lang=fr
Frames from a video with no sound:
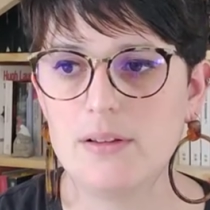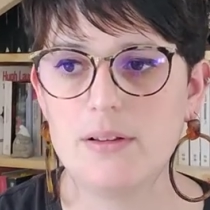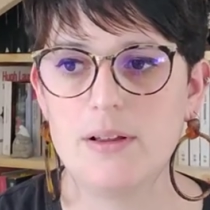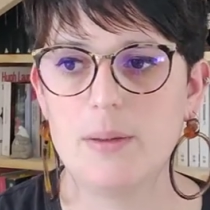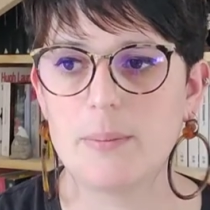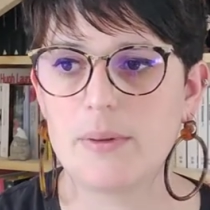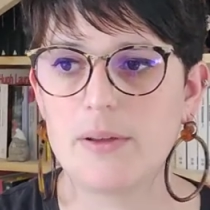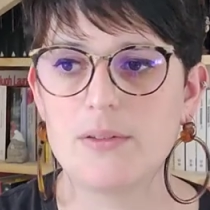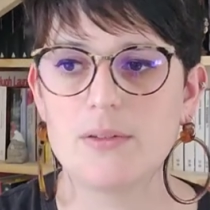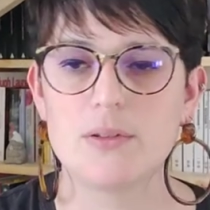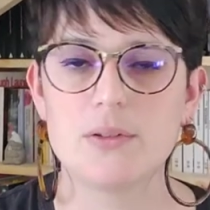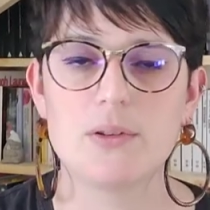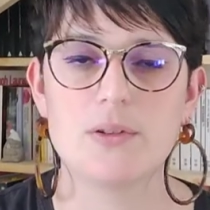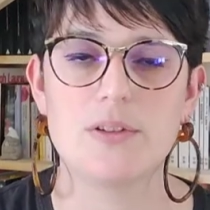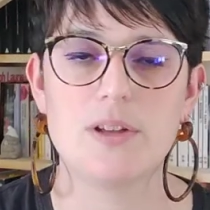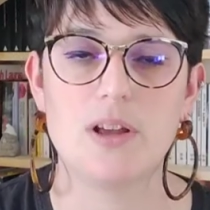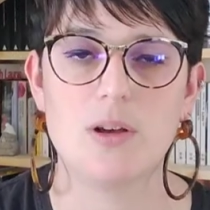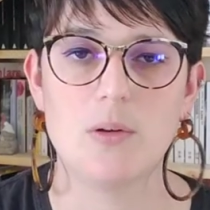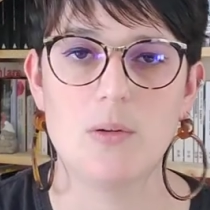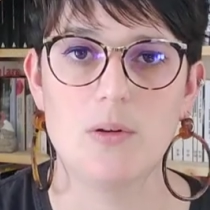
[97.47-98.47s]
impressionnante que
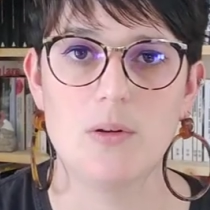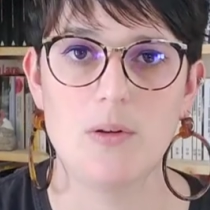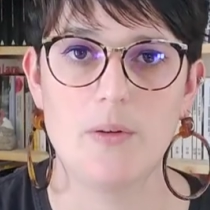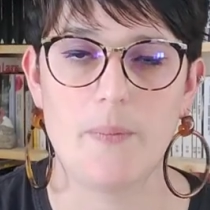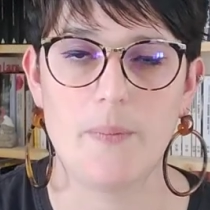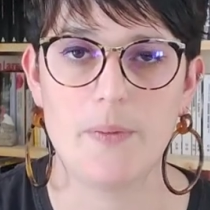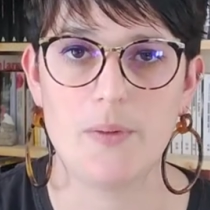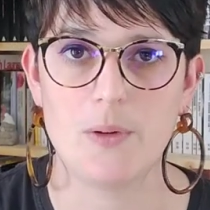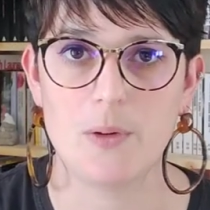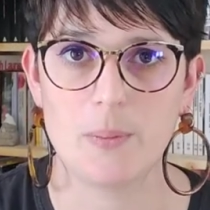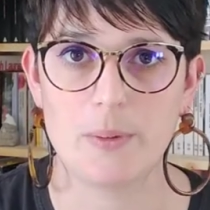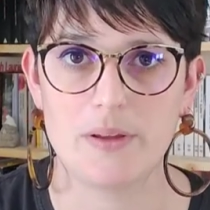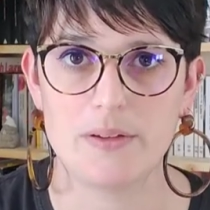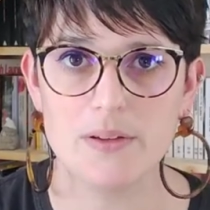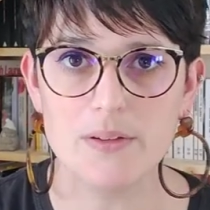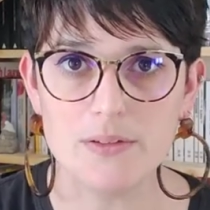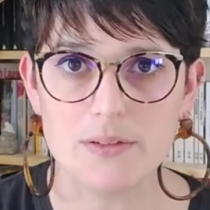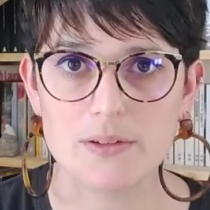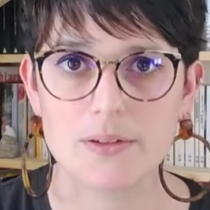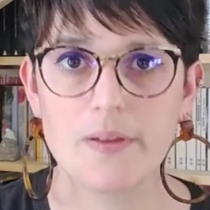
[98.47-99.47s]
ça euh,
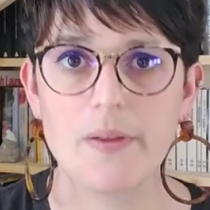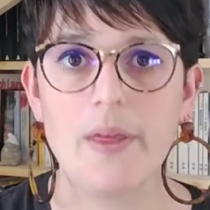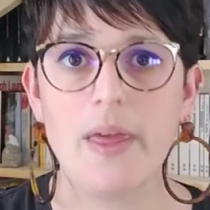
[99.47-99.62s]
représente.